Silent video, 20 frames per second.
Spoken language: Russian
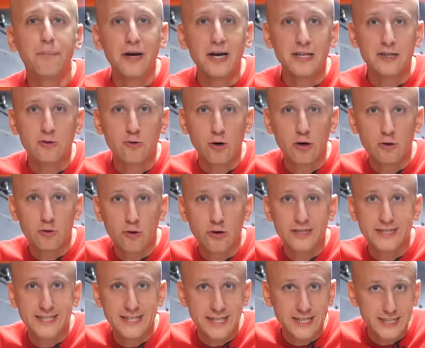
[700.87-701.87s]

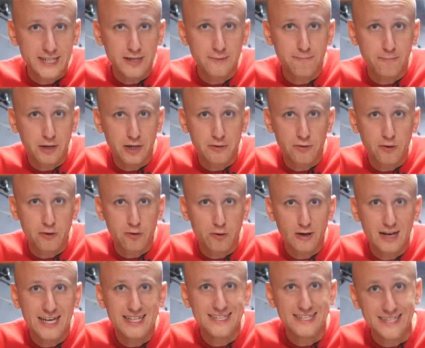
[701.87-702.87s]
P0010,
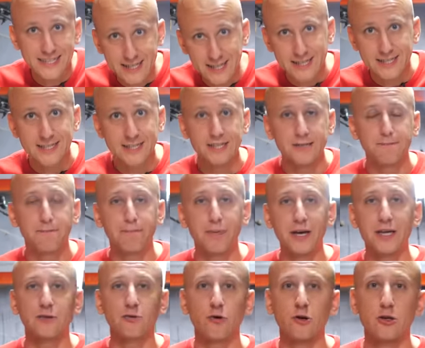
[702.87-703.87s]
P0011,
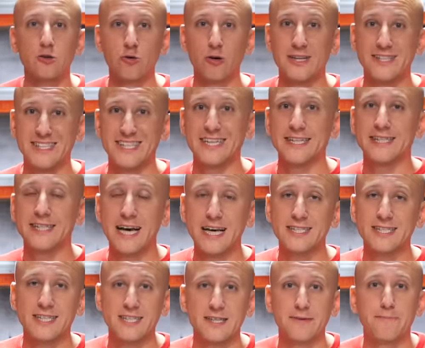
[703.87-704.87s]

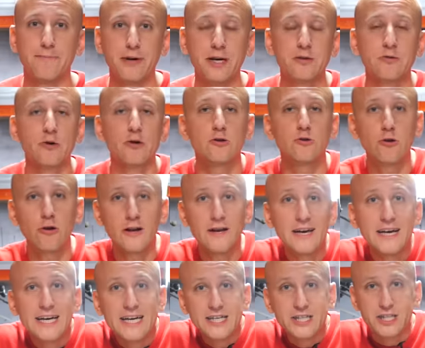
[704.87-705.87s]
P0013 и
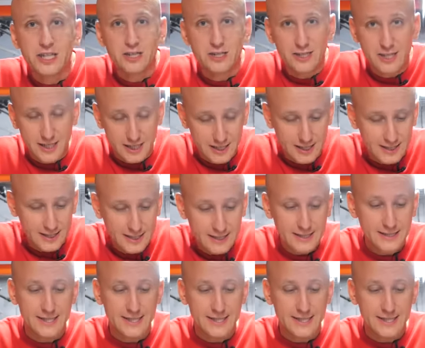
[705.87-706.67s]
P0014.